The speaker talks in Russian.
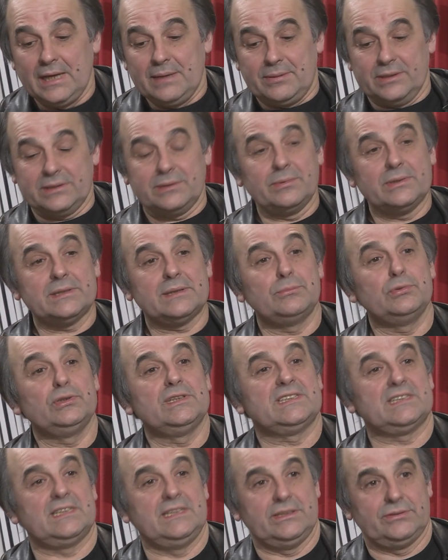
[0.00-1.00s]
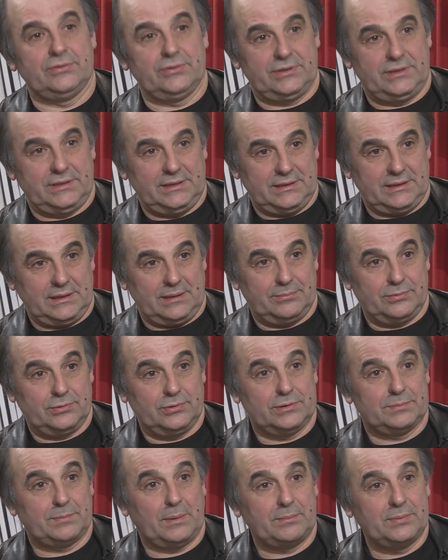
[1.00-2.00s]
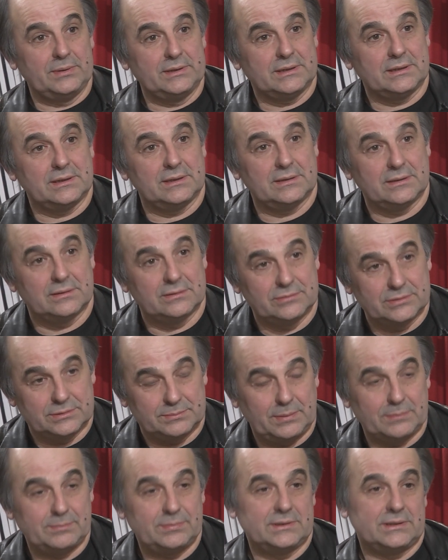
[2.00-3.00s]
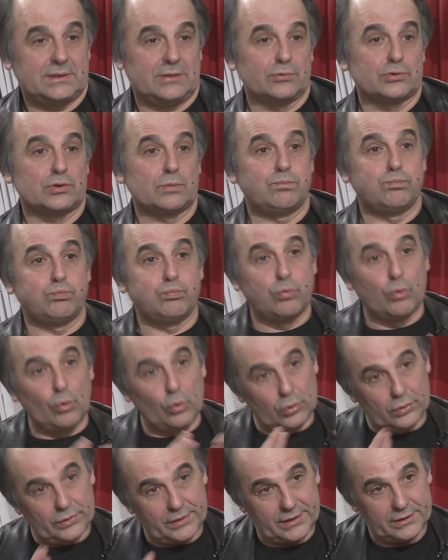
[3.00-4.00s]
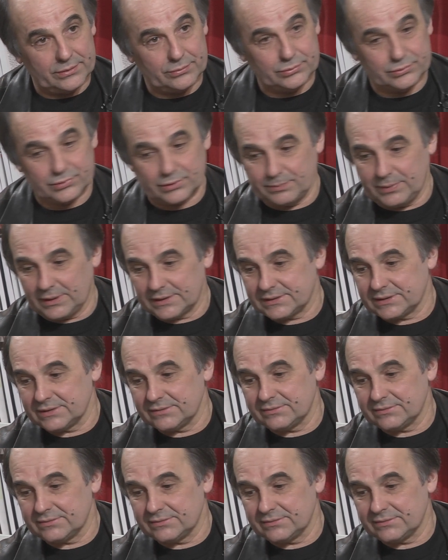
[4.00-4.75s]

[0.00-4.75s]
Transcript: Поэтому это будет следующий этап. То есть попытка, вот попытка уже полной узурпации